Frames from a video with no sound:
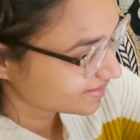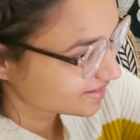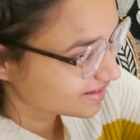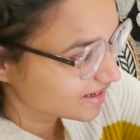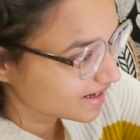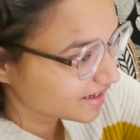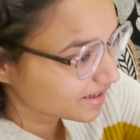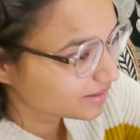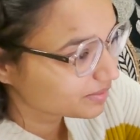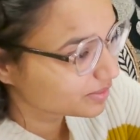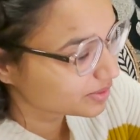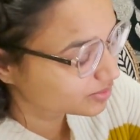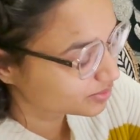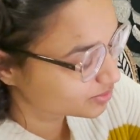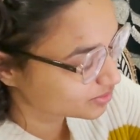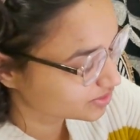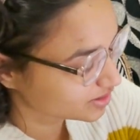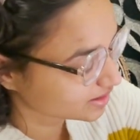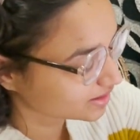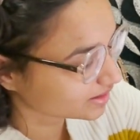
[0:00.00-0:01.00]
अरे मैं सोच
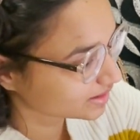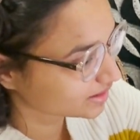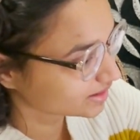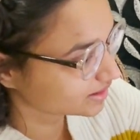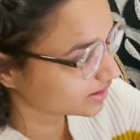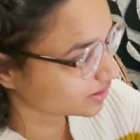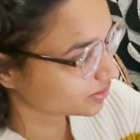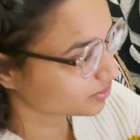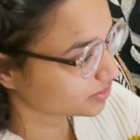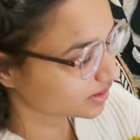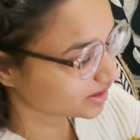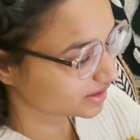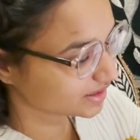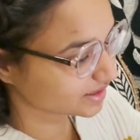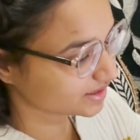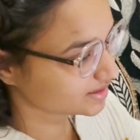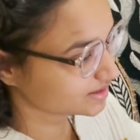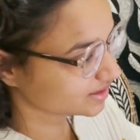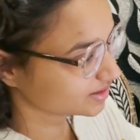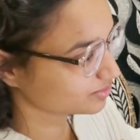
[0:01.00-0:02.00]
रहा था कि देखूंगा
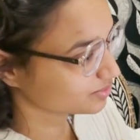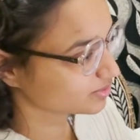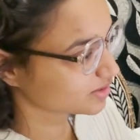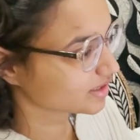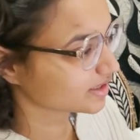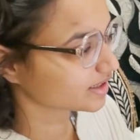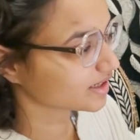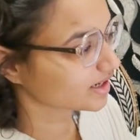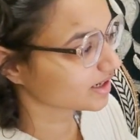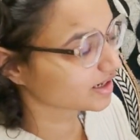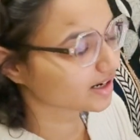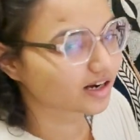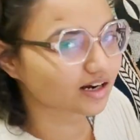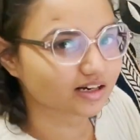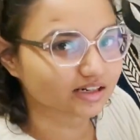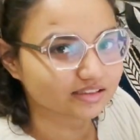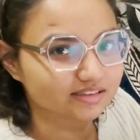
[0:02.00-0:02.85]
डेट शीट मुझे लगा कहा